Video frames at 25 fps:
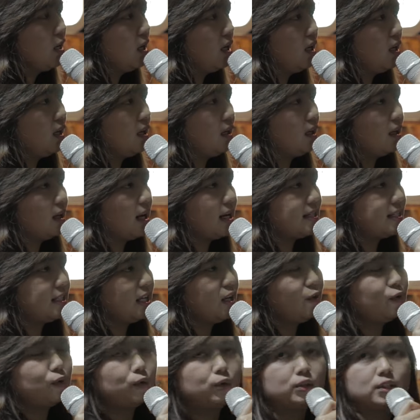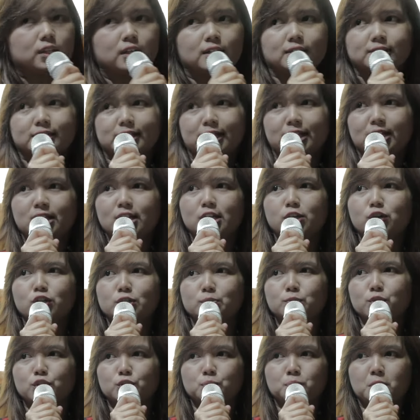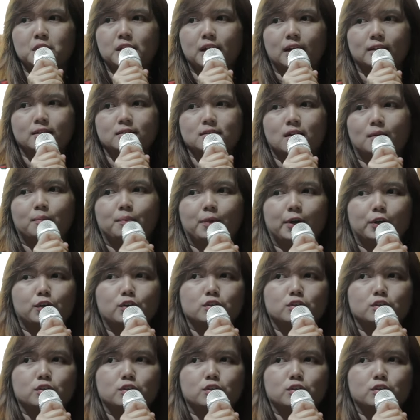uh, karena ngetrennya di 2009 sampai